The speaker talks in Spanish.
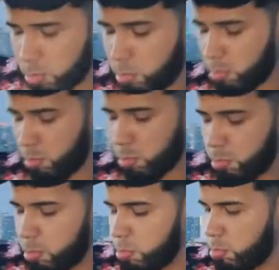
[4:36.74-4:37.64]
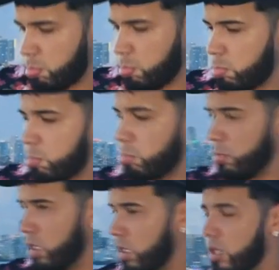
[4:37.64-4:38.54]
y mucho éxito.
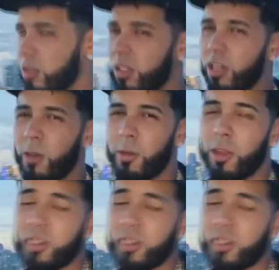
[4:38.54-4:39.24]
Y a,